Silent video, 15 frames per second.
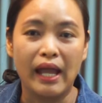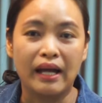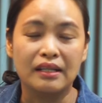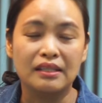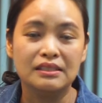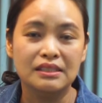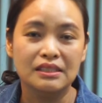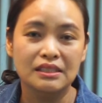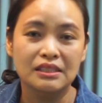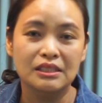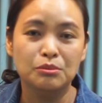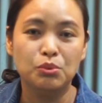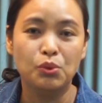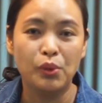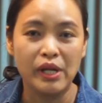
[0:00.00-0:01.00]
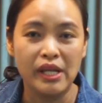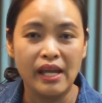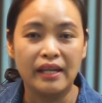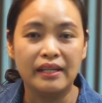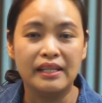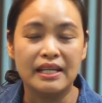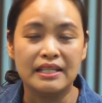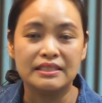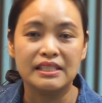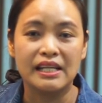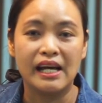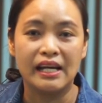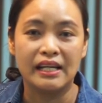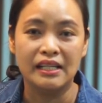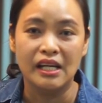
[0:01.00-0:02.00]
หลักก็คือ ผู้เรียนเนี่ยจะ
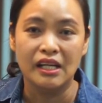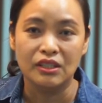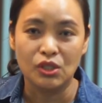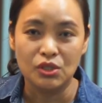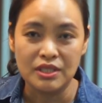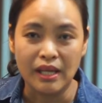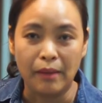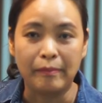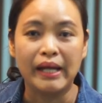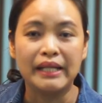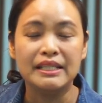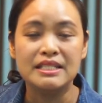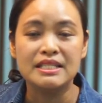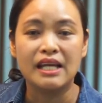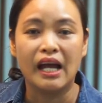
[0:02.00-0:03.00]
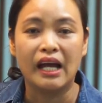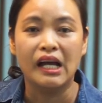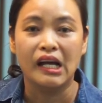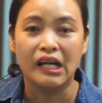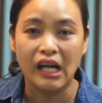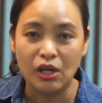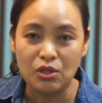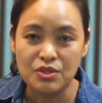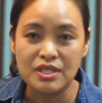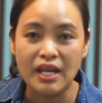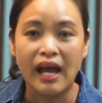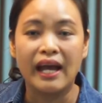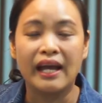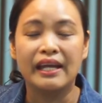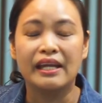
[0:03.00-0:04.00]
ต้องสามารถที่จะเข้าใจ
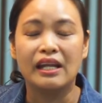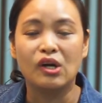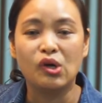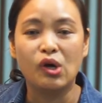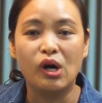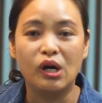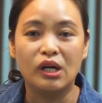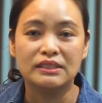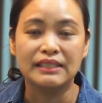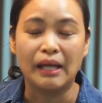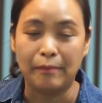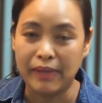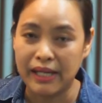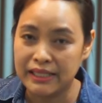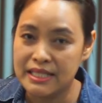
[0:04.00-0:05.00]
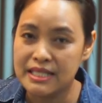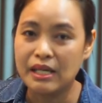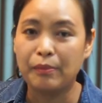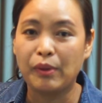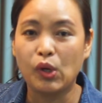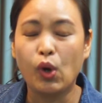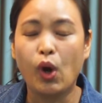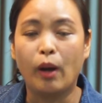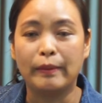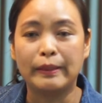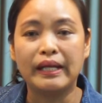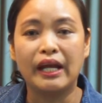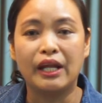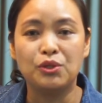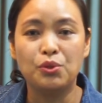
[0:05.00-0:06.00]
แล้วก็สามารถที่จะประกอบอา
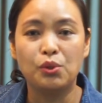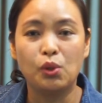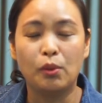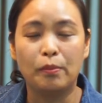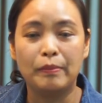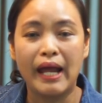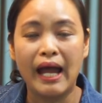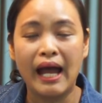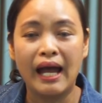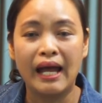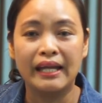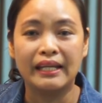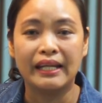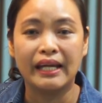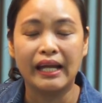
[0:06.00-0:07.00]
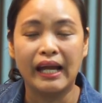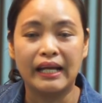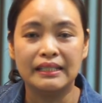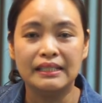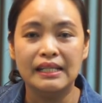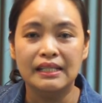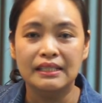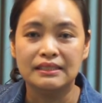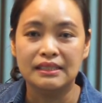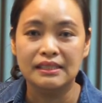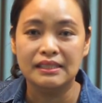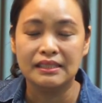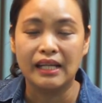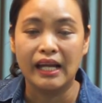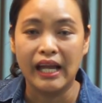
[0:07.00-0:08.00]
หารยุโรปได้นะคะ ซึ่
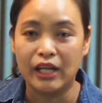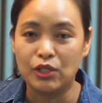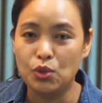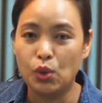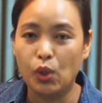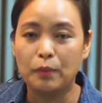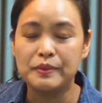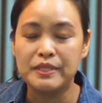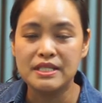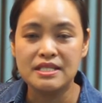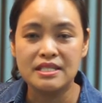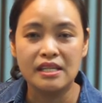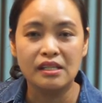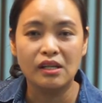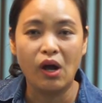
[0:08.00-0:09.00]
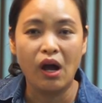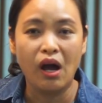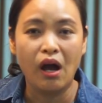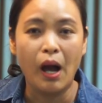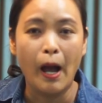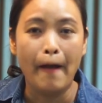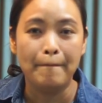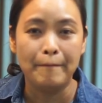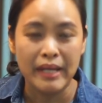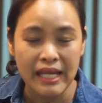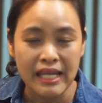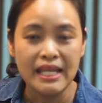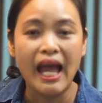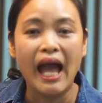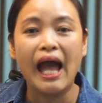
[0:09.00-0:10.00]
งอาหารยุโรปจริงๆก็ไม่
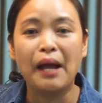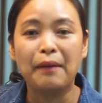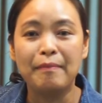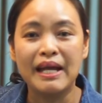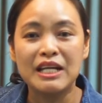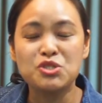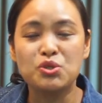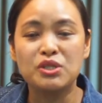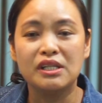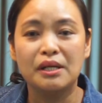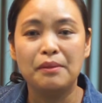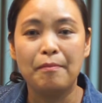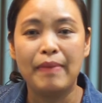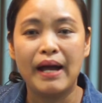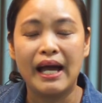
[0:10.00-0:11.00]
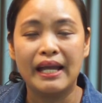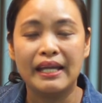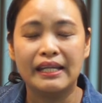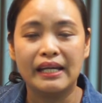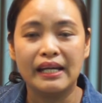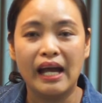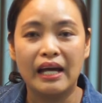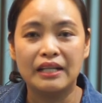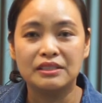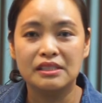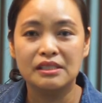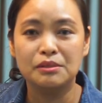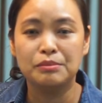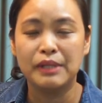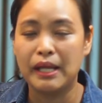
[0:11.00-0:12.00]
ได้ยากมากจนเกินไปนะคะ
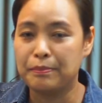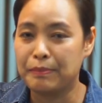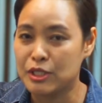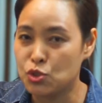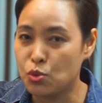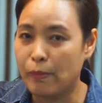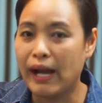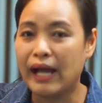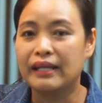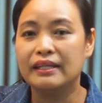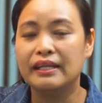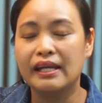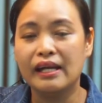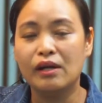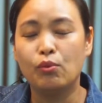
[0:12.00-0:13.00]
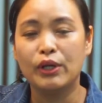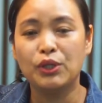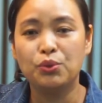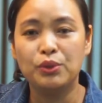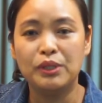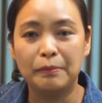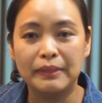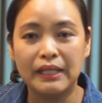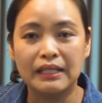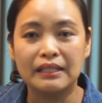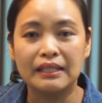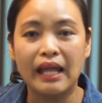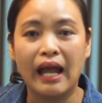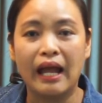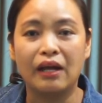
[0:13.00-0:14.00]
ซึ่งในปัจจุบันเนี่ยวัตถุดิบ
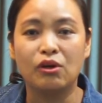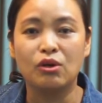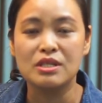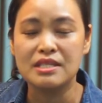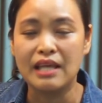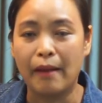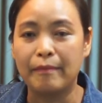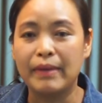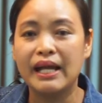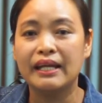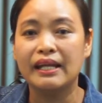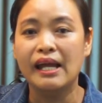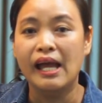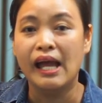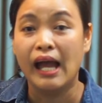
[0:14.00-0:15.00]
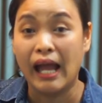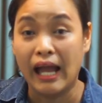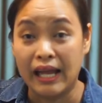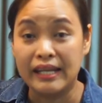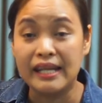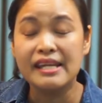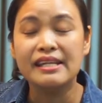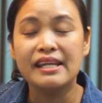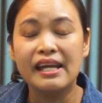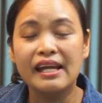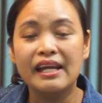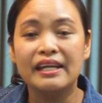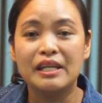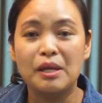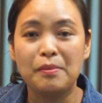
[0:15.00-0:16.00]
ต่างๆ ก็สามารถหาได้
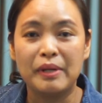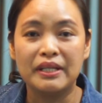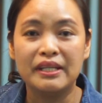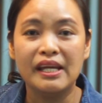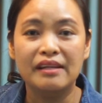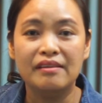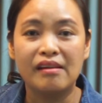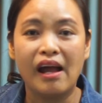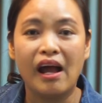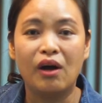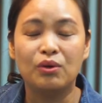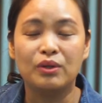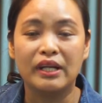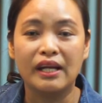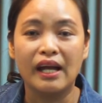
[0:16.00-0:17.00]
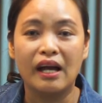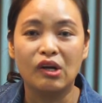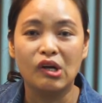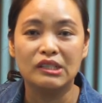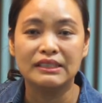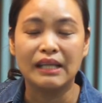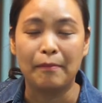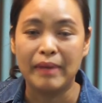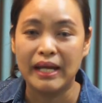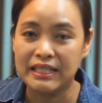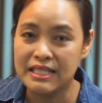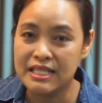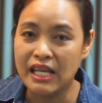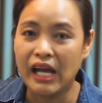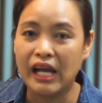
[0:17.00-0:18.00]
ง่ายในประเทศเรานะคะก็สามารถ
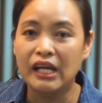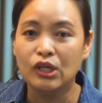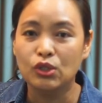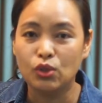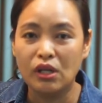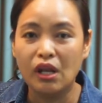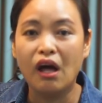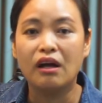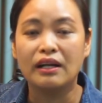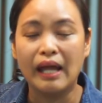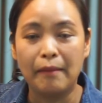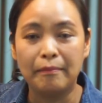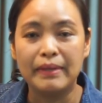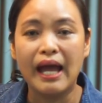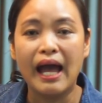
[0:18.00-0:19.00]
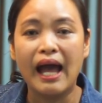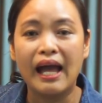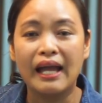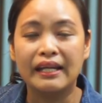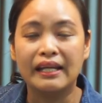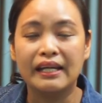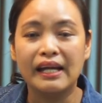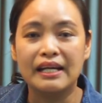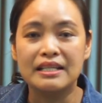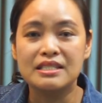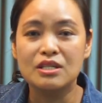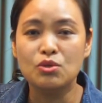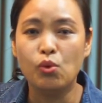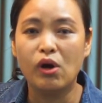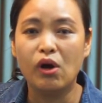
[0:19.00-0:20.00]
ที่จะทดลองทำได้นะคะ
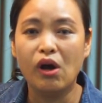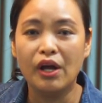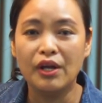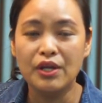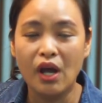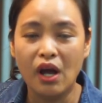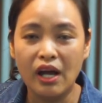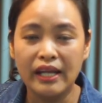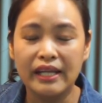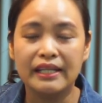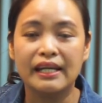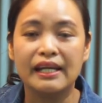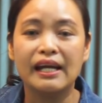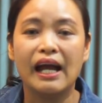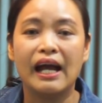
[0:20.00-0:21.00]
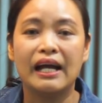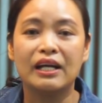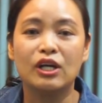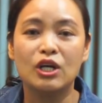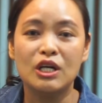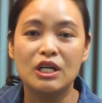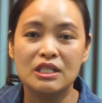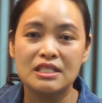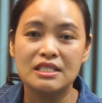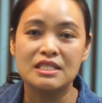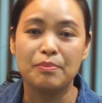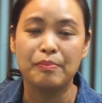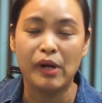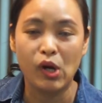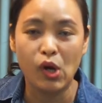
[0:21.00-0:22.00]
ซึ่งหัวข้อย่อยนะคะก็
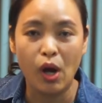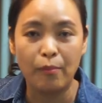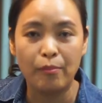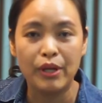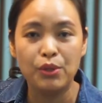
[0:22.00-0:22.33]
จะประกอบไป